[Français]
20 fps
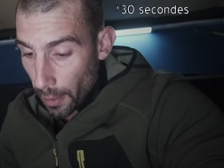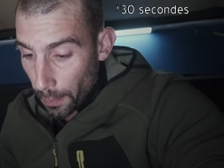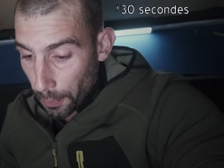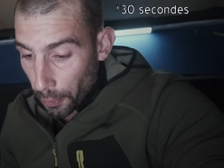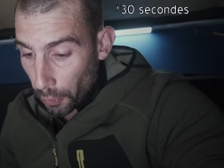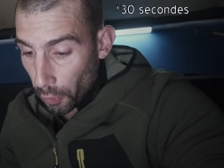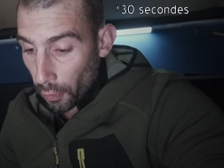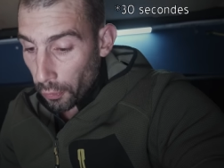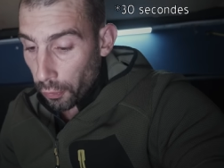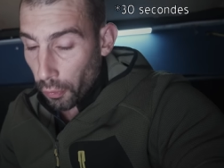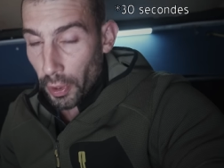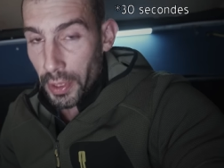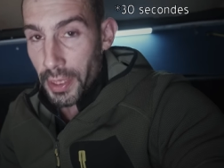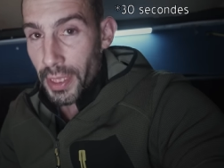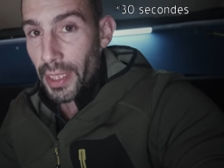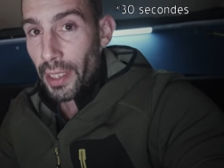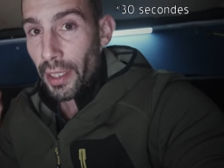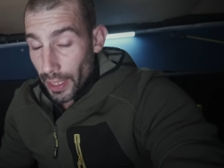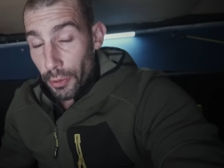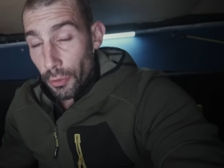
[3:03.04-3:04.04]
pour
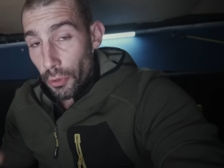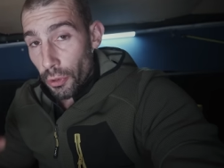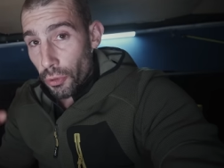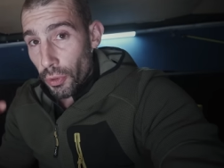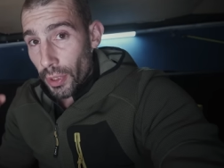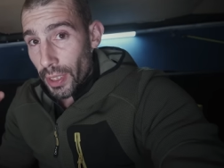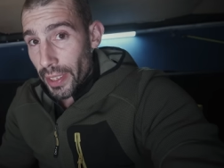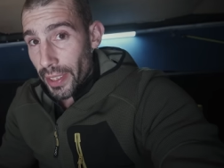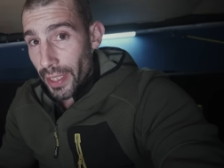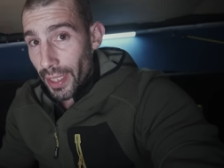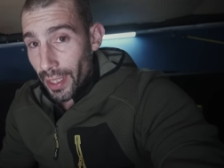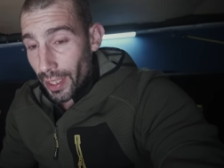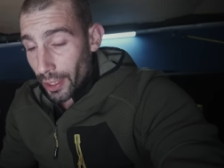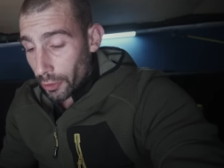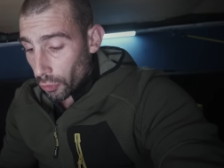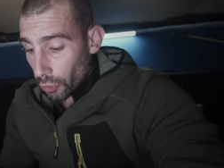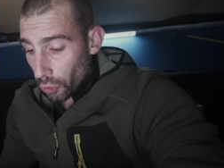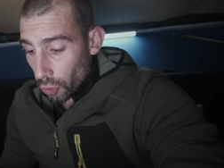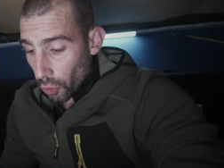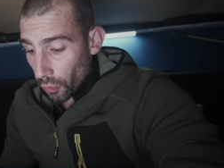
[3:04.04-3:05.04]
refroidir. Et de suite, là, il y a un
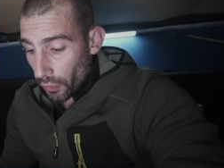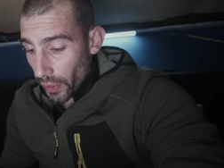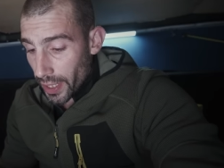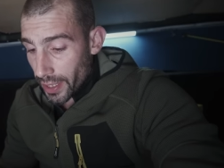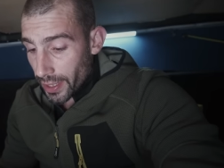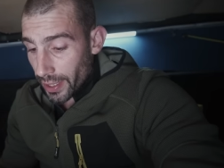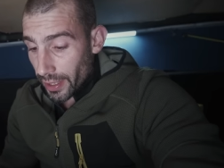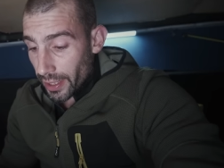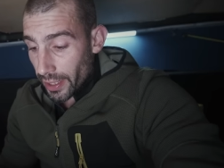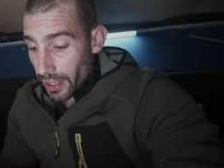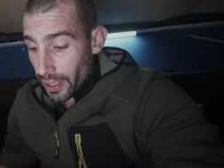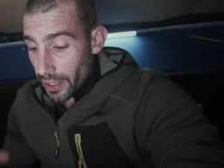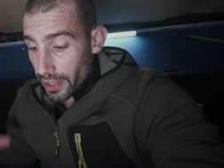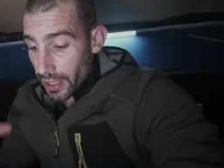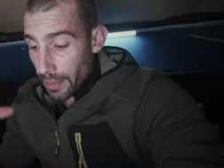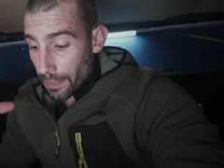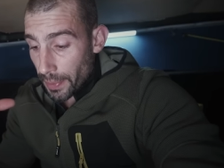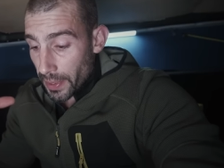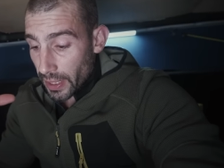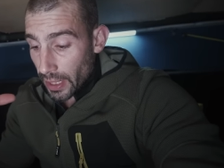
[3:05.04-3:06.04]
truc qu'on va essayer,
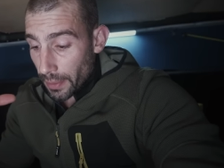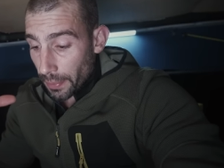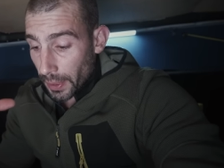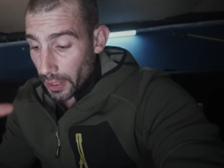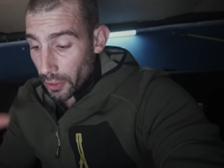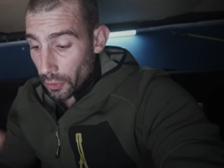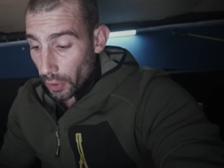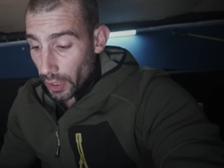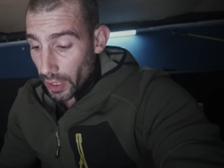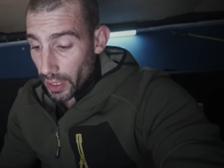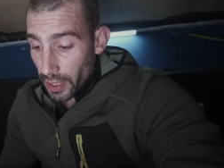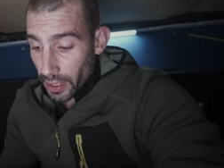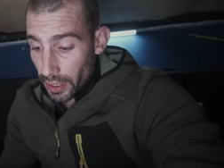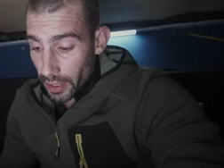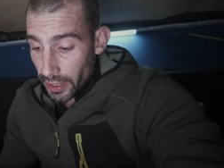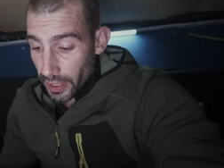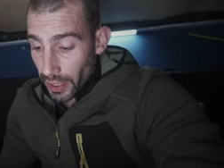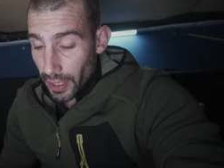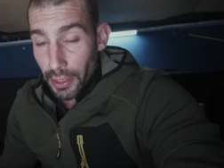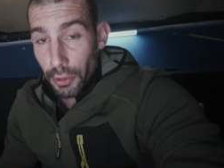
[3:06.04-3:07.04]
c'est parce qu'a priori,
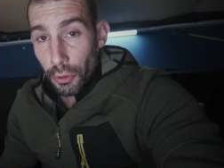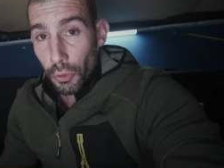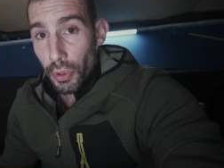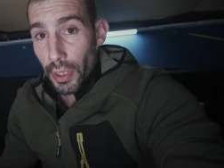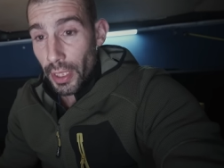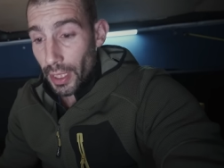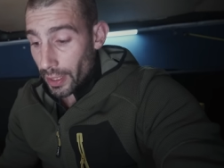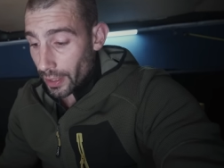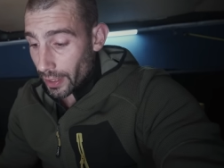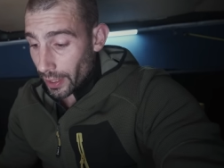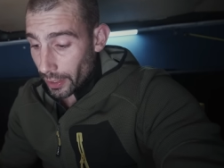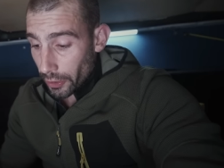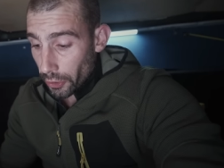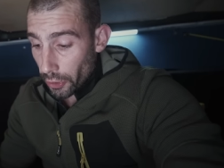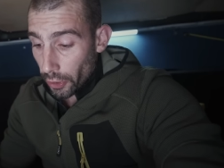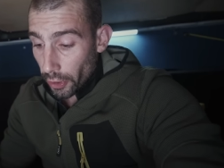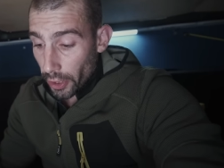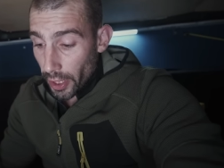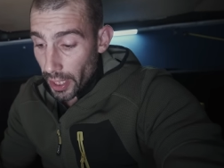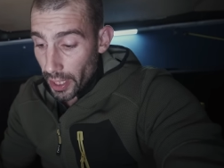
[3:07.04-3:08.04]
il y a un truc à
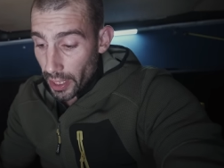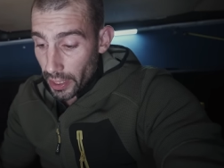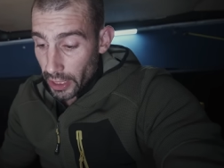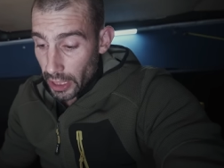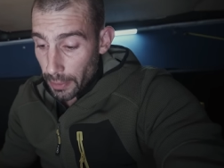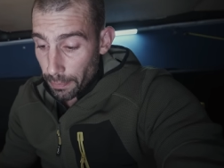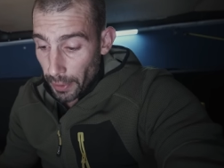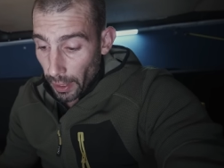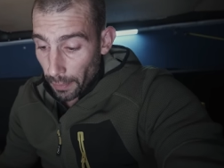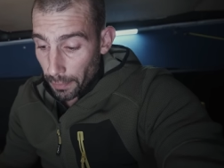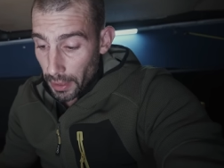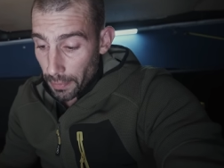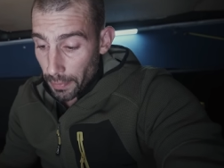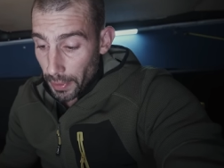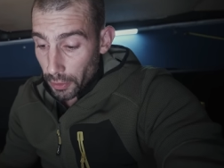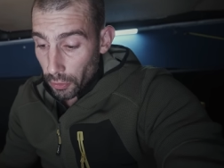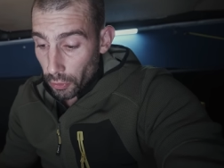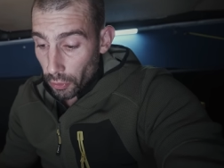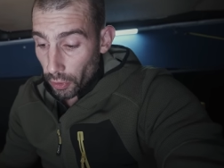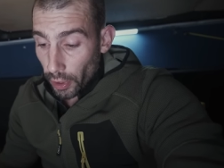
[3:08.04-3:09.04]
l'intérieur qui permet
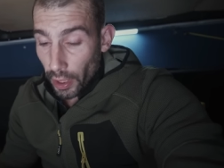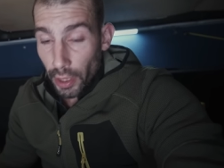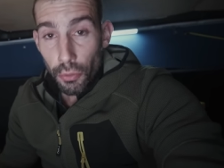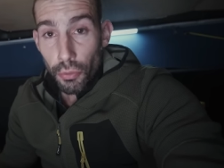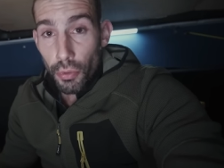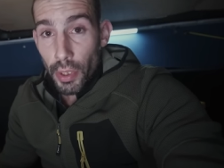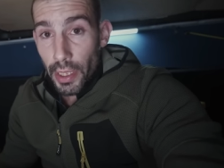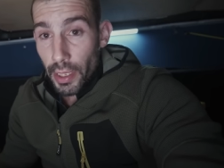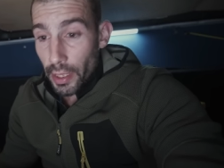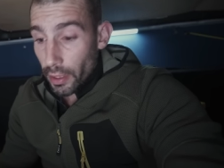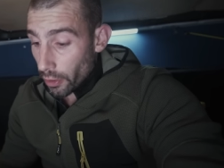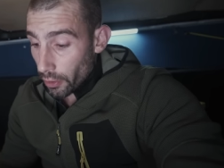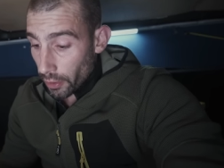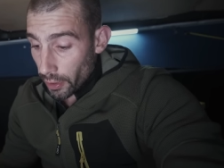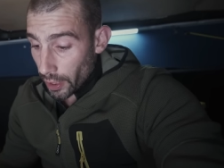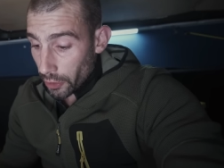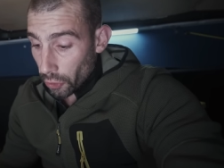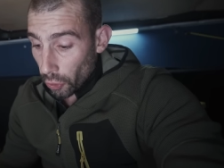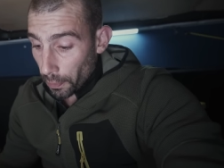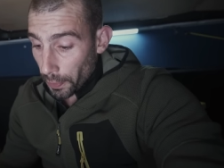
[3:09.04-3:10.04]
bah, de réguler euh,
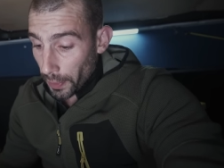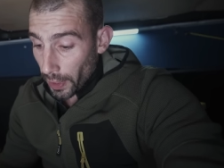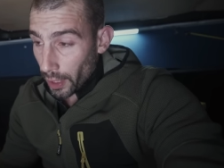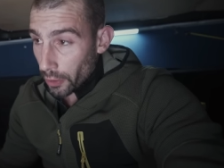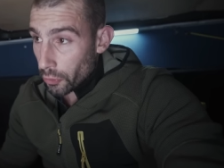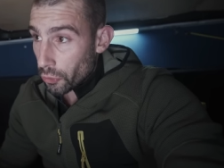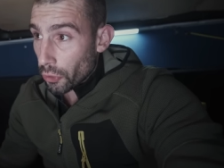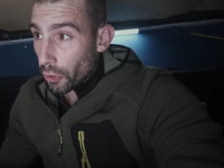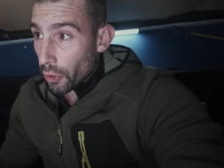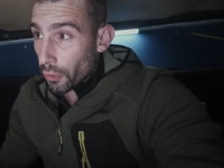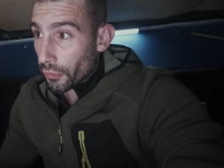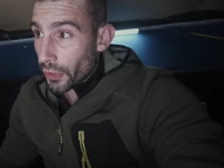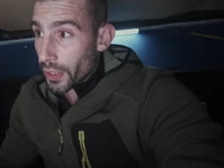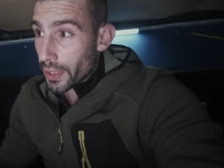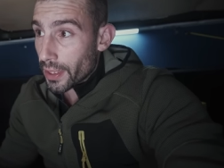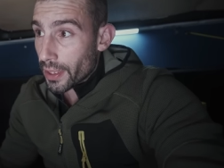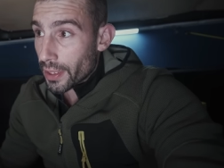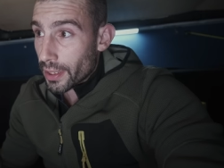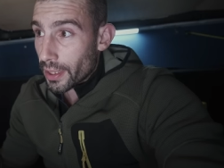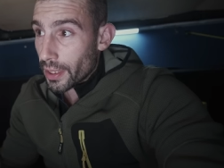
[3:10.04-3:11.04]
la température. En
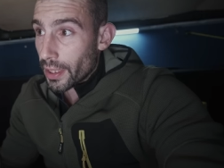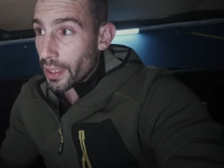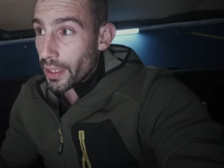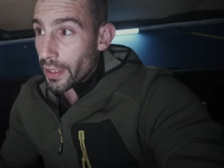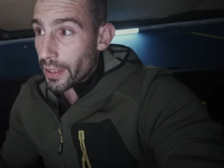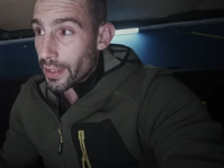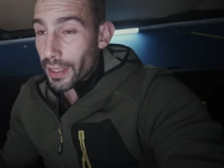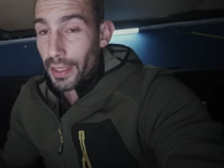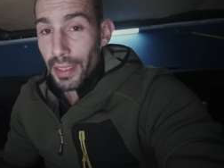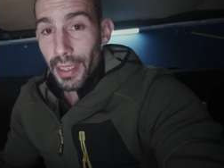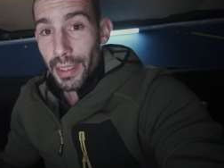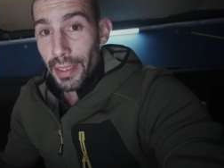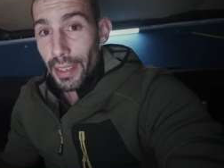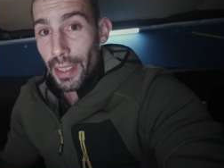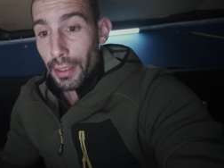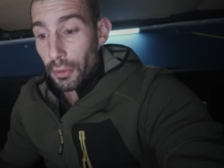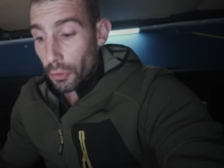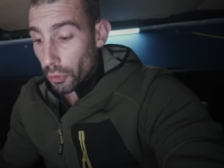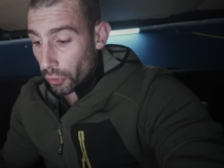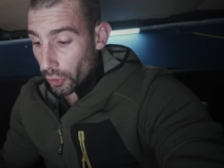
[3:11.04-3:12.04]
fait, si ça
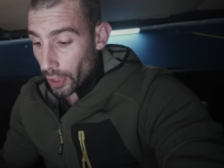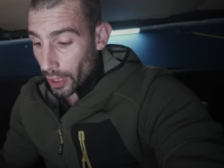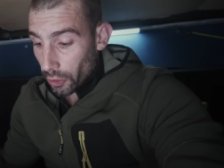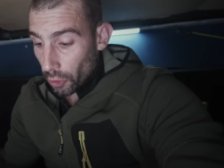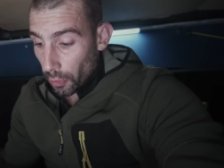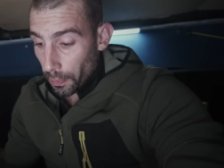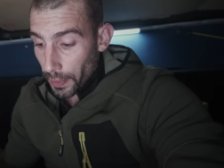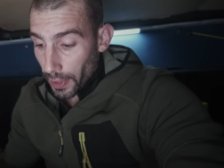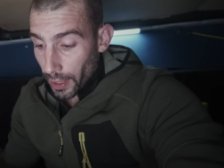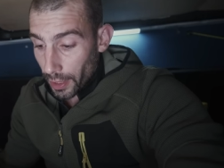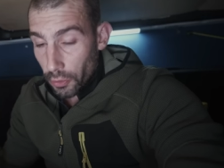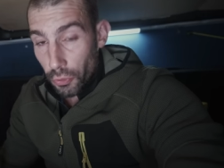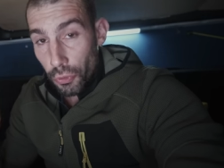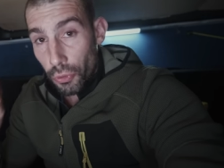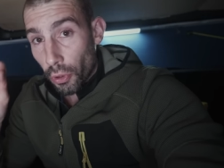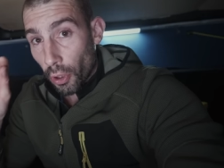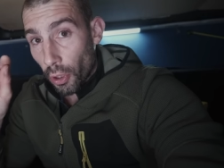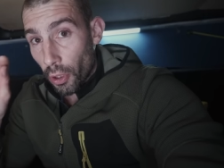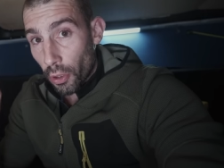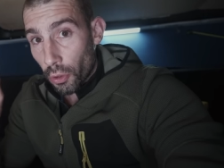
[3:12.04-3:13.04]
détecte que la
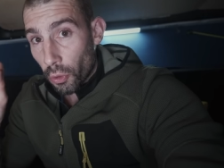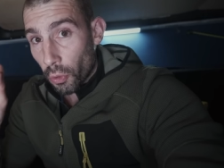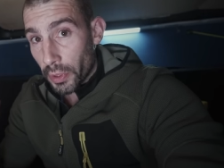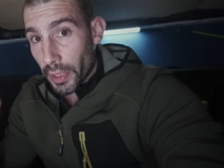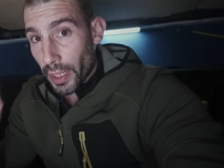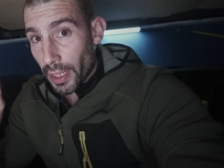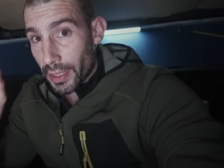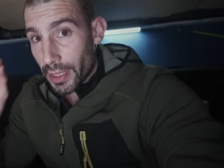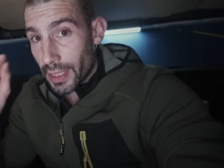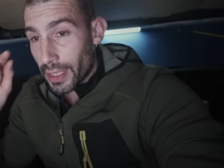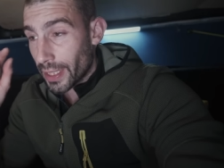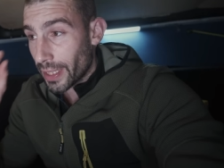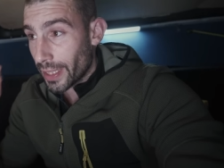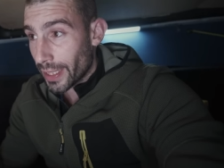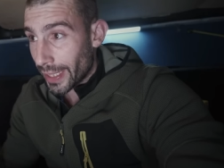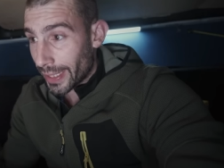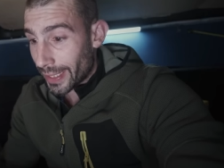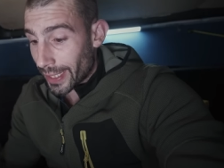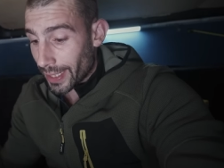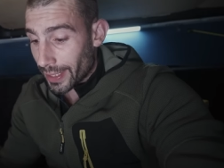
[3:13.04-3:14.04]
température qu'on a indiquée
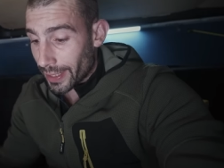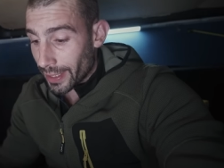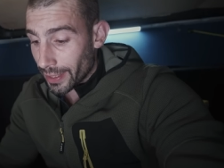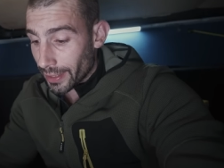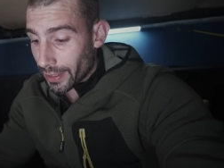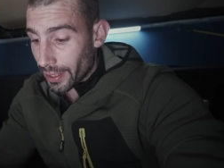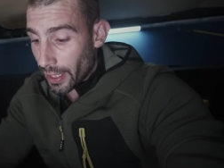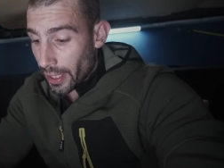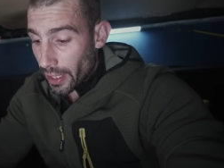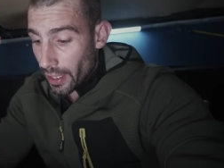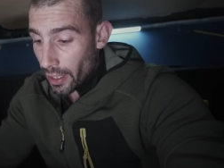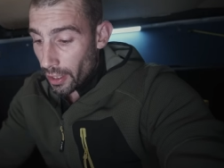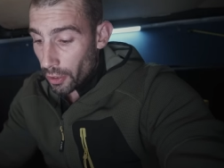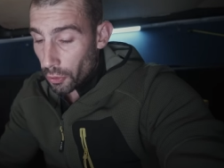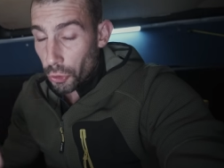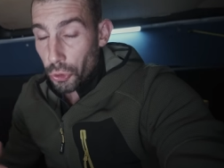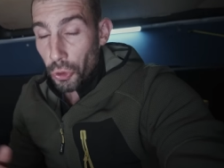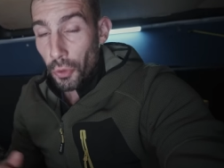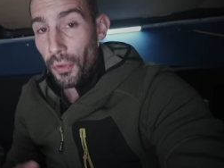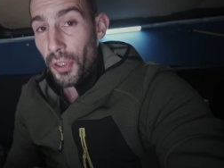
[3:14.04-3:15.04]
est atteinte,
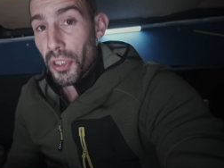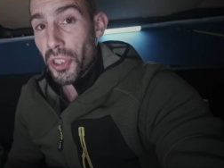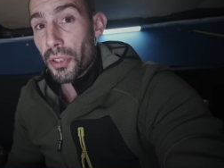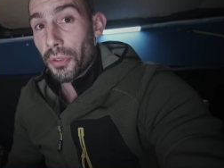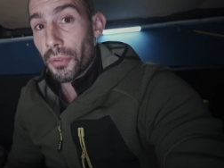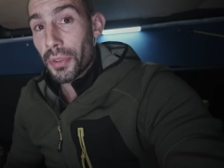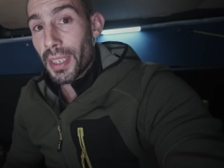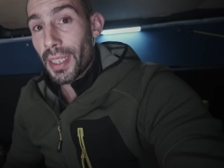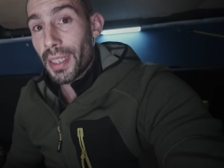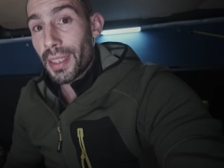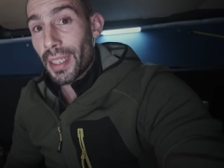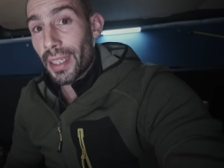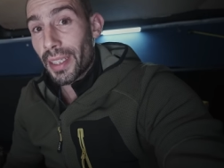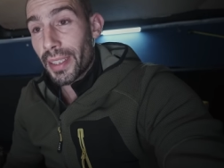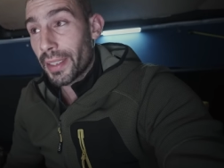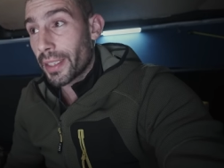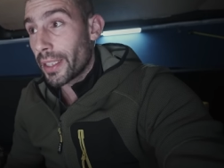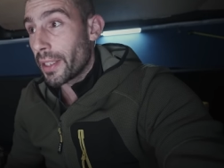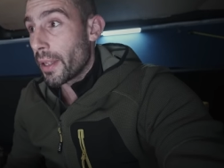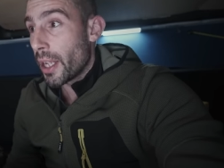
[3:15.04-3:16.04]
le chauffage est censé s'arrêter.